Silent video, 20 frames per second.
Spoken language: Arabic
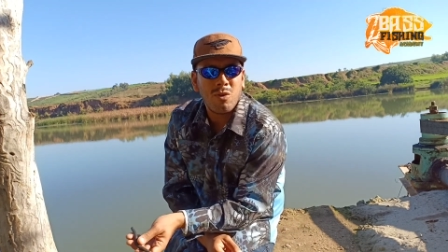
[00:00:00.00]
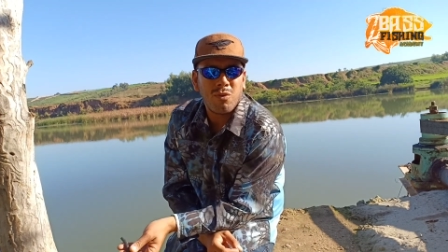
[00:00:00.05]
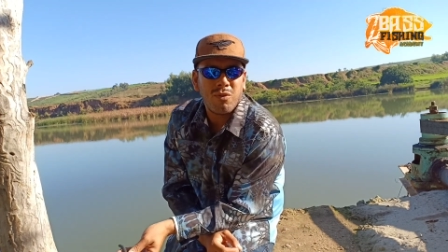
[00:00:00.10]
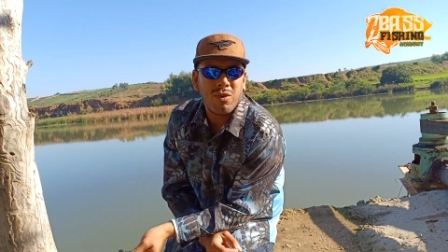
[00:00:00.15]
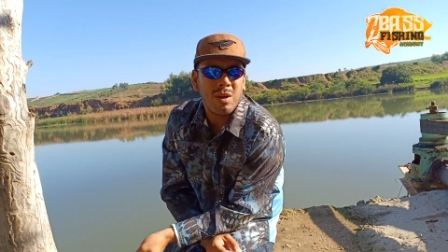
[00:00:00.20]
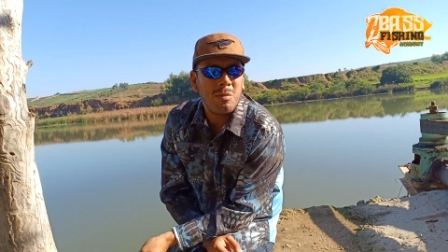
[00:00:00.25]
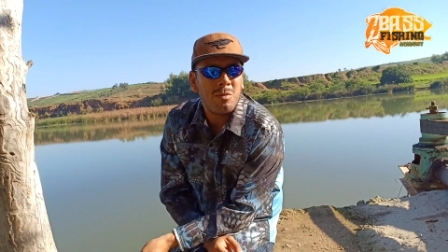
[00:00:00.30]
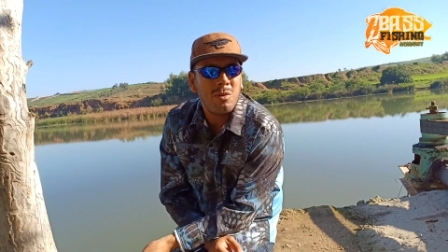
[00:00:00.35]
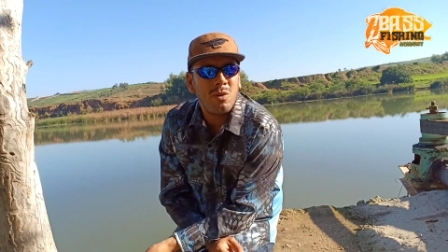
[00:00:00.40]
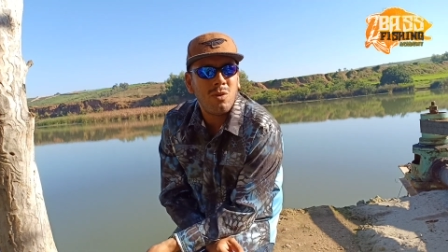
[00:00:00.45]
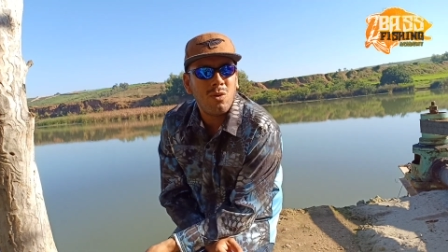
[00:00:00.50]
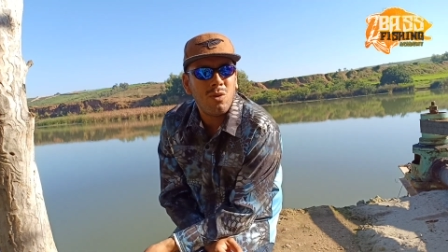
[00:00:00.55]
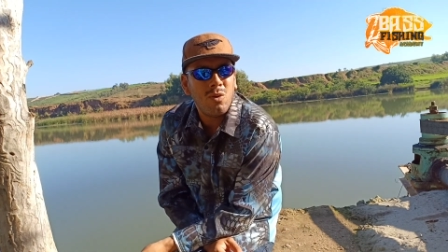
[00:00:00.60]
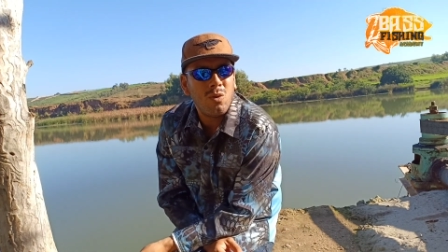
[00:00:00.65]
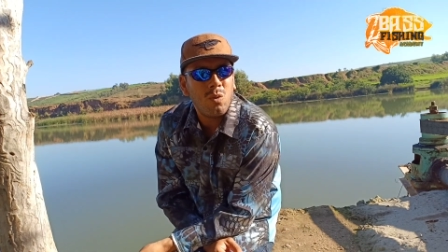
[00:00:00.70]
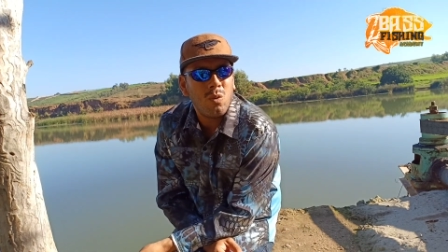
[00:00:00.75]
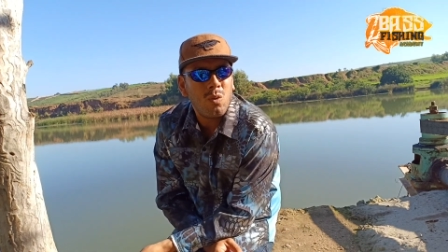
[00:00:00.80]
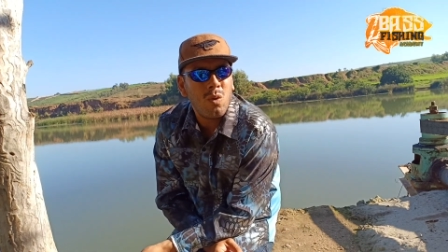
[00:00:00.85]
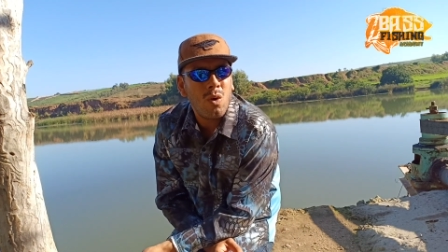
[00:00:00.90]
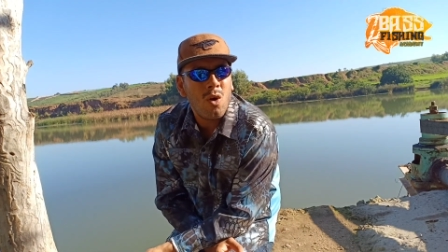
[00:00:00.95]
لو فامو
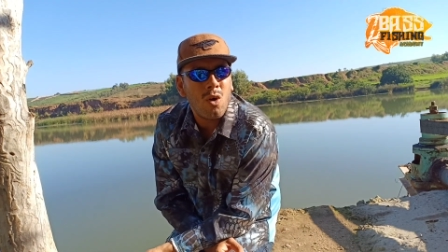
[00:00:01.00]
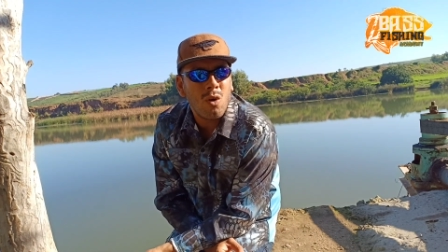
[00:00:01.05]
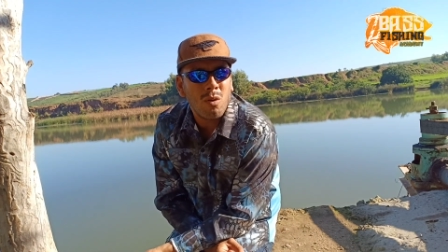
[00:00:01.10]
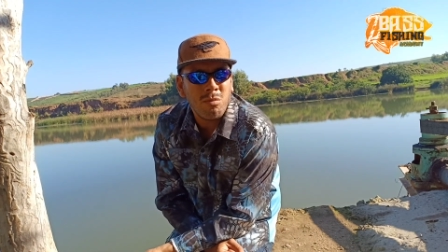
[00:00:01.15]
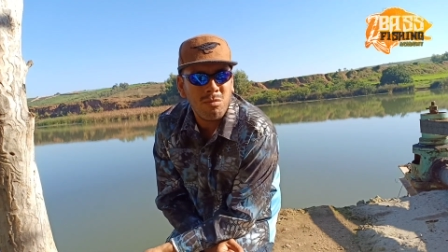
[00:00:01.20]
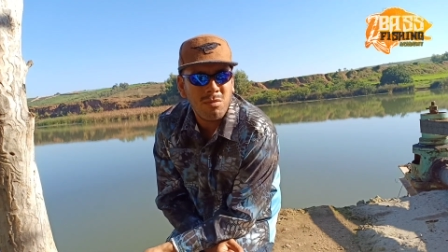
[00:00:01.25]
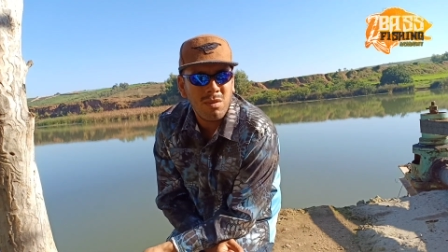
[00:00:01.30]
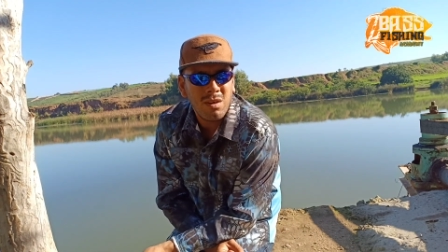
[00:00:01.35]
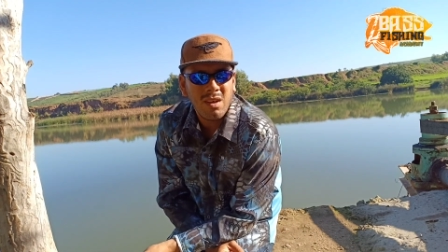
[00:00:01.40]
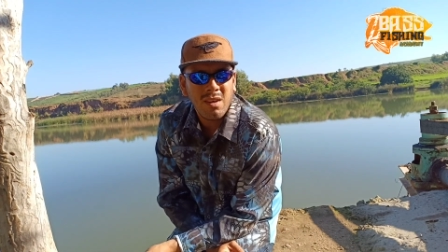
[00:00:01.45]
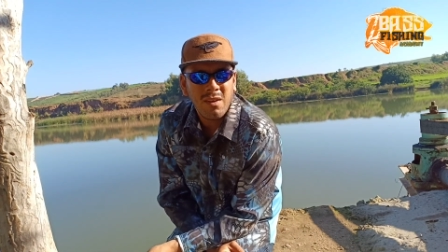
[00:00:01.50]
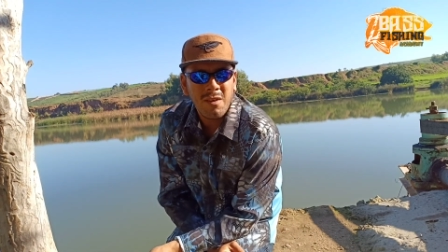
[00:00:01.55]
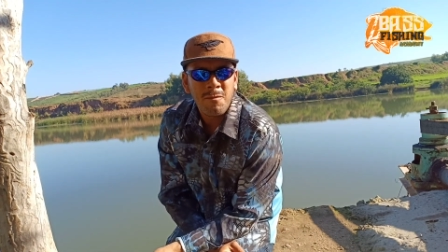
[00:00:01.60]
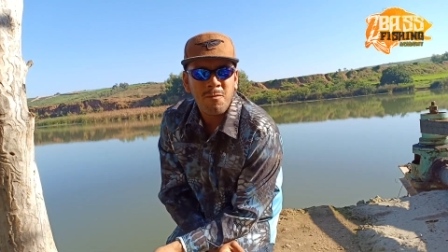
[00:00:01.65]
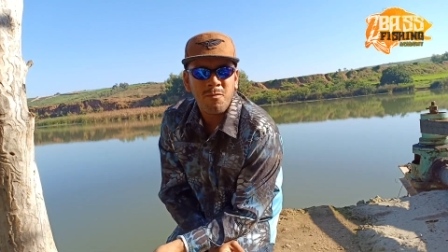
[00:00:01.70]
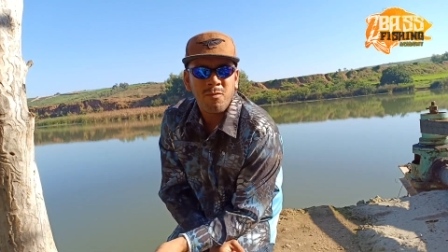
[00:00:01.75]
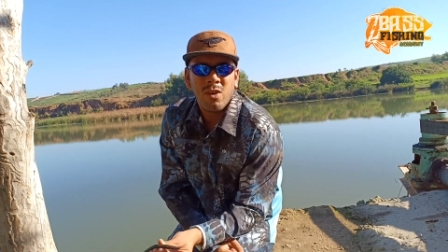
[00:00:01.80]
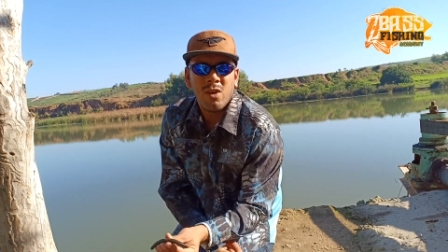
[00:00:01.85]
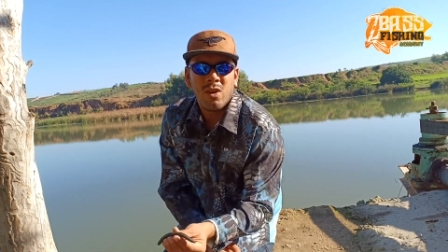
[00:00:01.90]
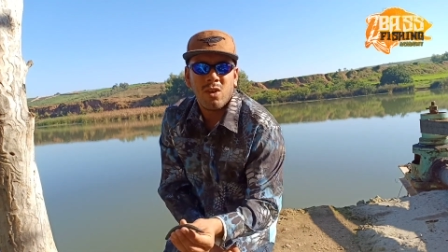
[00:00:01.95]
وورم
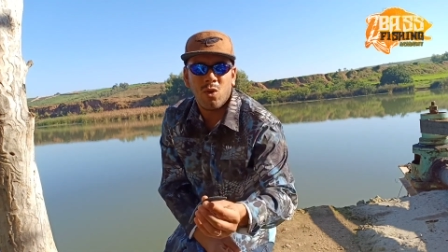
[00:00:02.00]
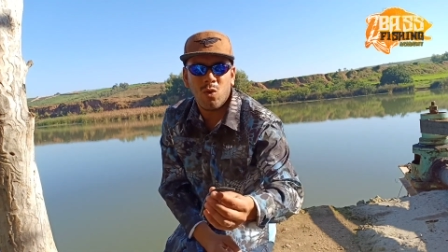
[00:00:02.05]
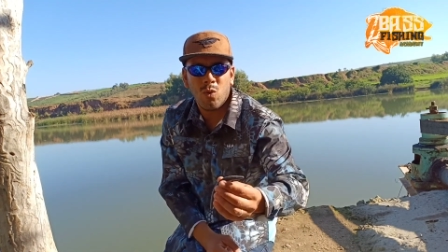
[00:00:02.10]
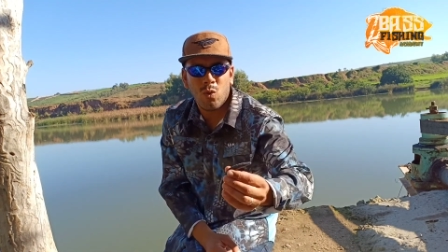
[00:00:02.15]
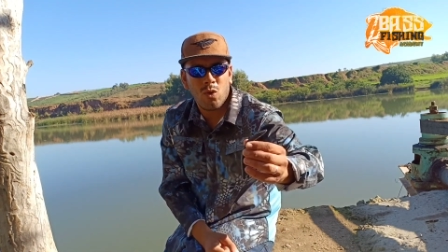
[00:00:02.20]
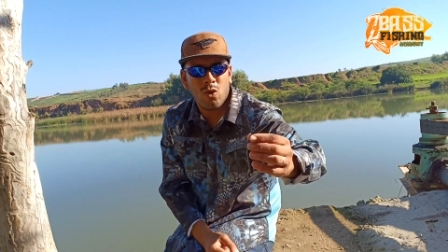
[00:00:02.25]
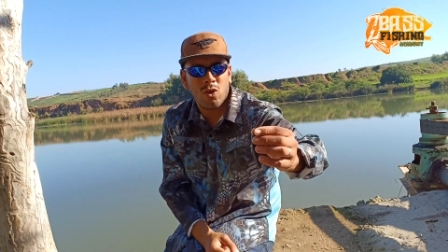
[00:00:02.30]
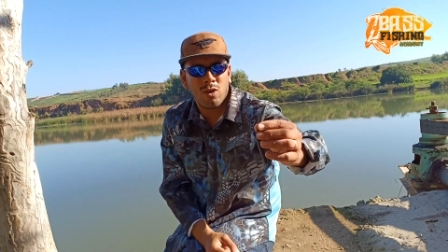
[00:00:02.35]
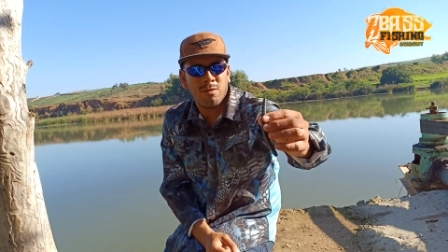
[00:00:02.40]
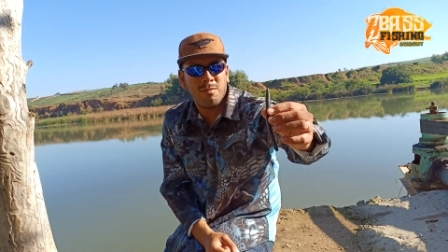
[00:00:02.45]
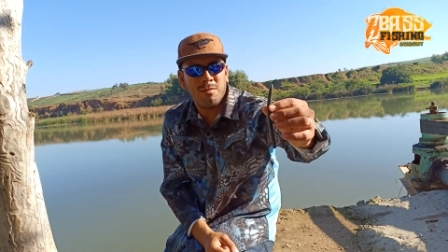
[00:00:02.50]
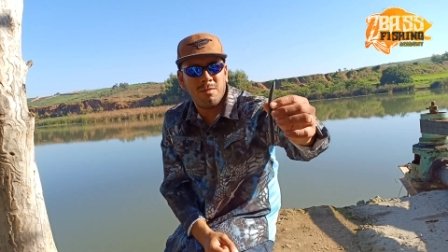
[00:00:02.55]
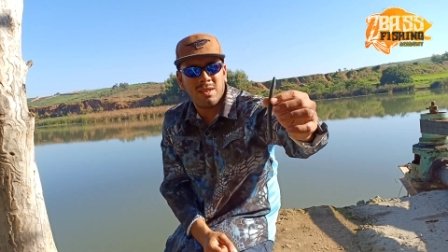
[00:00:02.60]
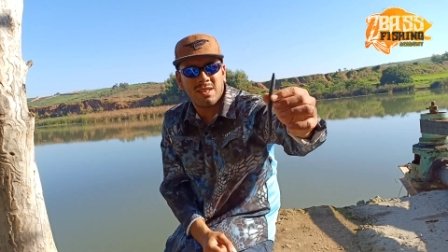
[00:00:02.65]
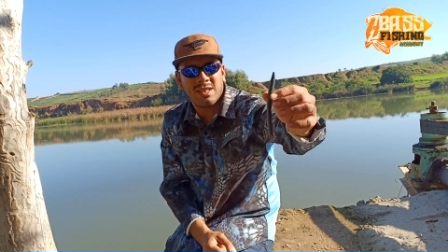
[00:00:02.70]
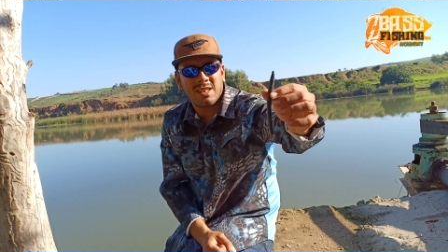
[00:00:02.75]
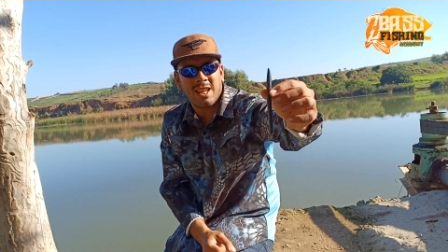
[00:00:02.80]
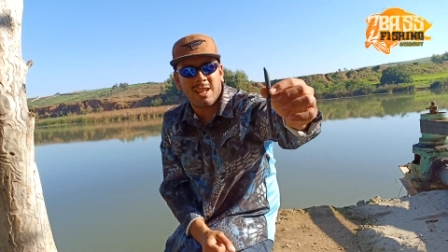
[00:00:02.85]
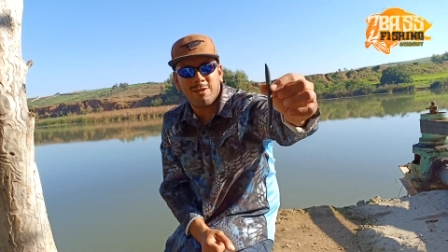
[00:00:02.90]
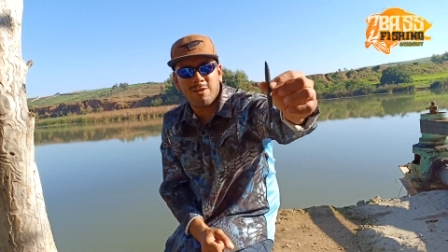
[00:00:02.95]
الورم
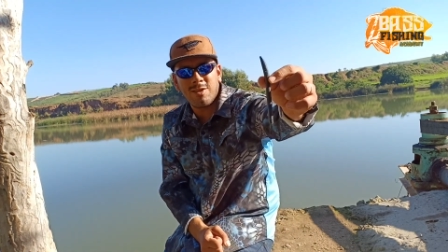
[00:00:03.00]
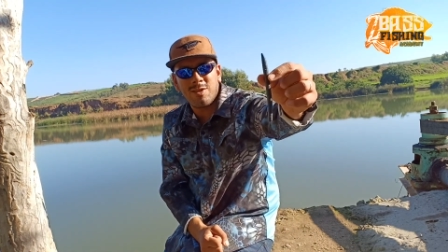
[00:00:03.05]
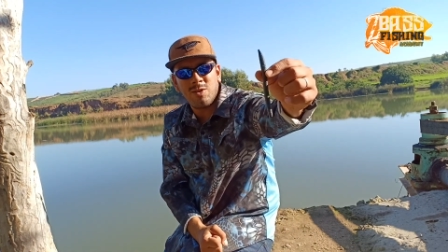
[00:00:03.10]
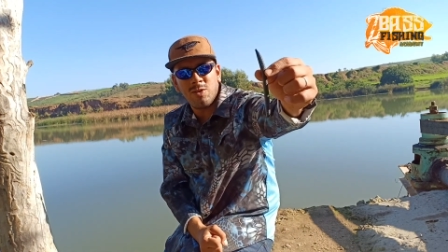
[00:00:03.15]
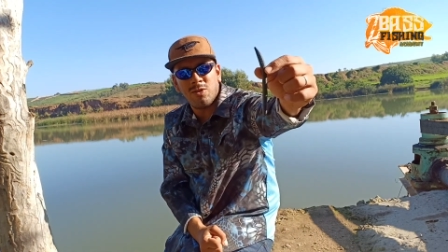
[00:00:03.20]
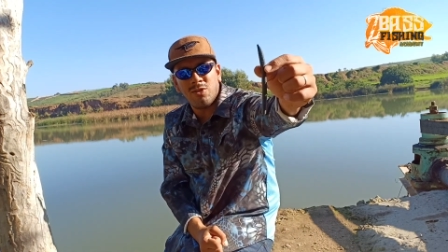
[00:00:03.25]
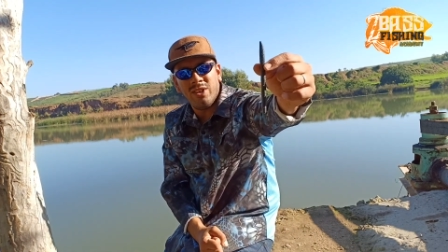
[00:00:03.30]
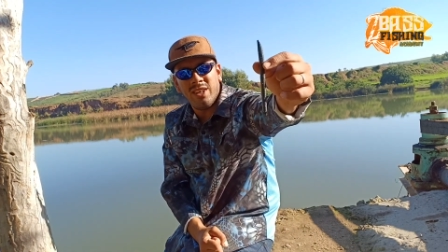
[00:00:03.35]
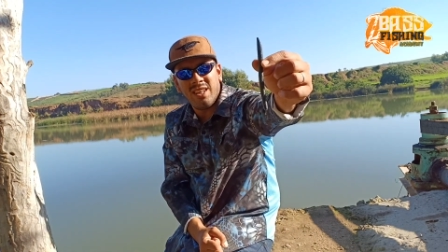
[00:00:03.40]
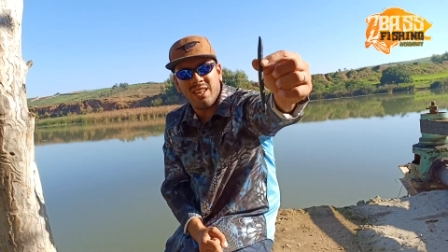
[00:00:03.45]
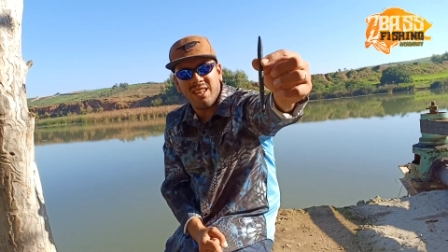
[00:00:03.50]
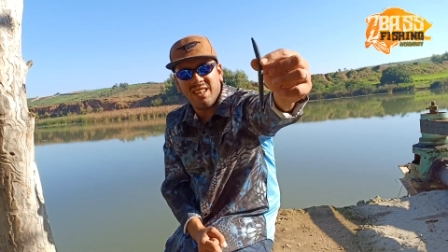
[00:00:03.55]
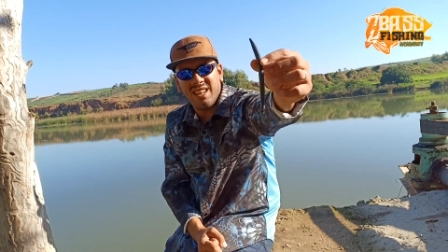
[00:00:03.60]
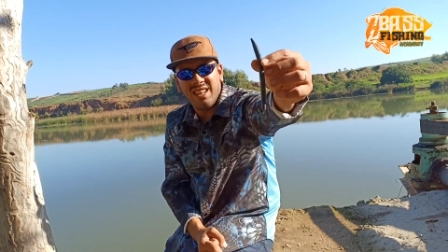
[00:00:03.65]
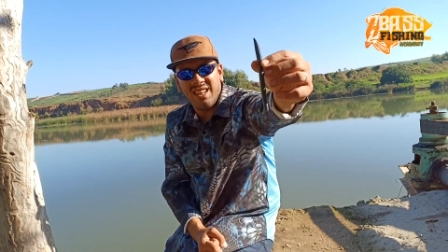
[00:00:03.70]
تراديسيونيل